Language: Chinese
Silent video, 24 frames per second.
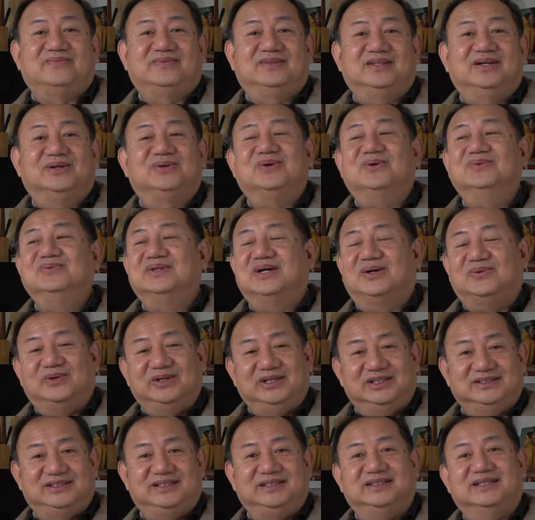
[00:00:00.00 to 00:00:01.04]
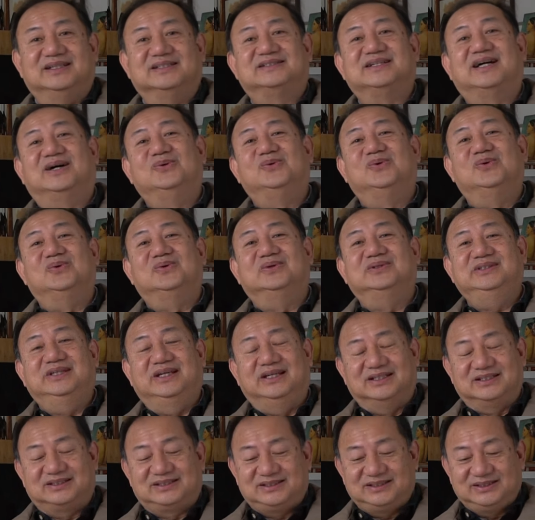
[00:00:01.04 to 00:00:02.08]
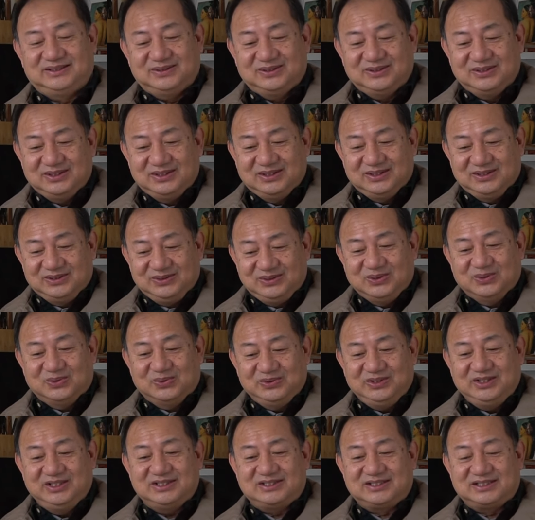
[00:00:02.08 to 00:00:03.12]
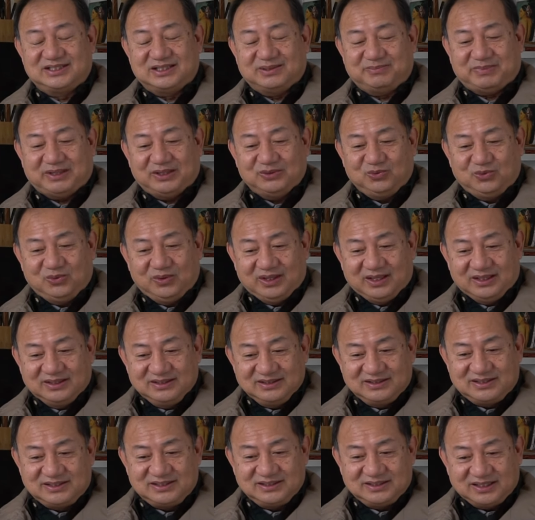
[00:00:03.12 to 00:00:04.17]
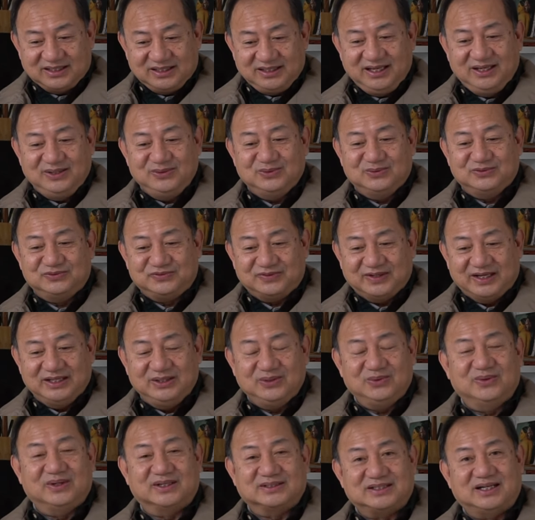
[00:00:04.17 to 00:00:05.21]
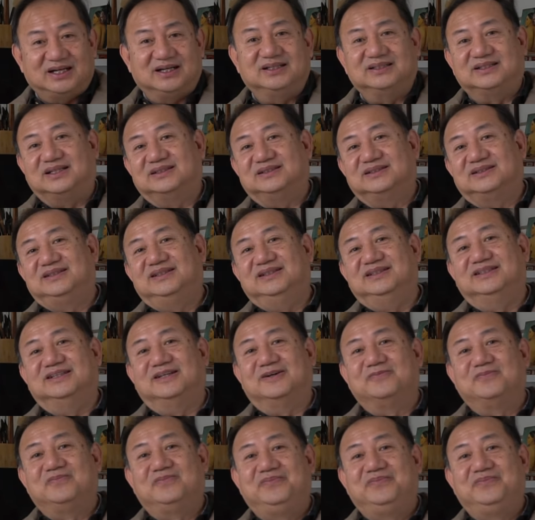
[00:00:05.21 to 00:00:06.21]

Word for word: 那《空港我以前也唱过，也是有意思的，把原词的内容翻译过来唱给大家听了。